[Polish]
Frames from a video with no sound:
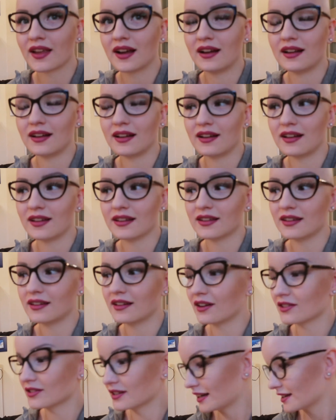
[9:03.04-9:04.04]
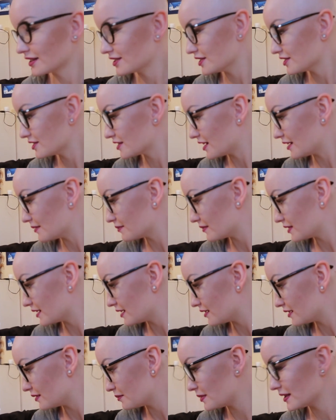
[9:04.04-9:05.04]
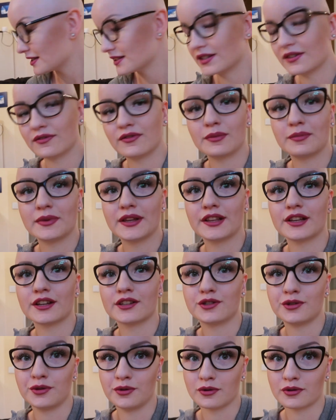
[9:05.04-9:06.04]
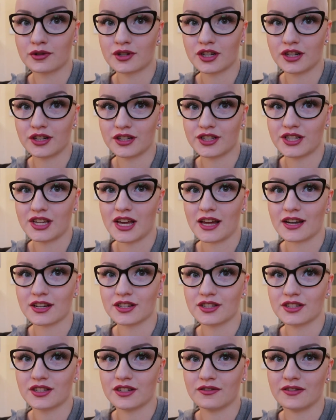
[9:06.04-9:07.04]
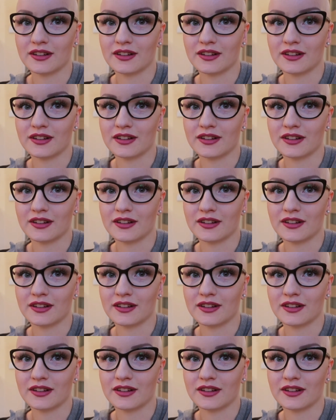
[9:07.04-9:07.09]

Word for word: e, i ona gdzieś tam będzie wymieniać już sierść,